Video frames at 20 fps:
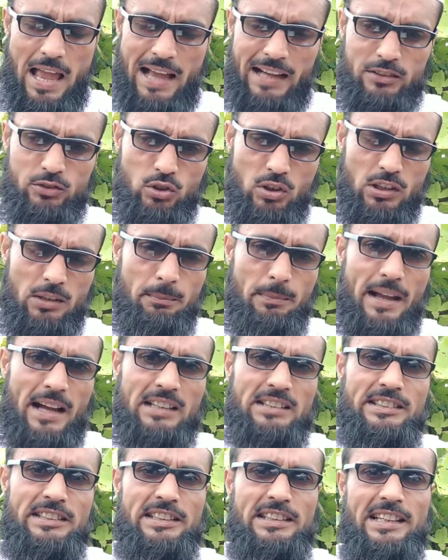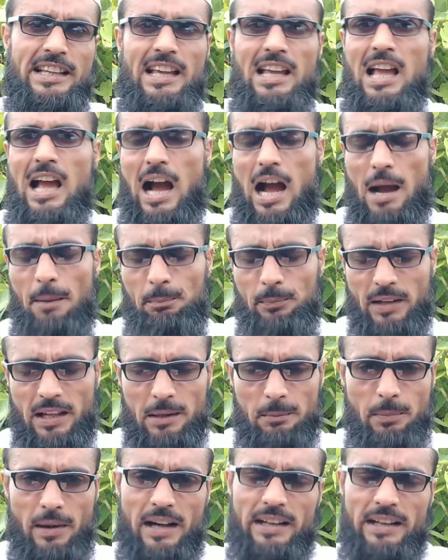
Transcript: একজন ব্যক্তিকে আপনার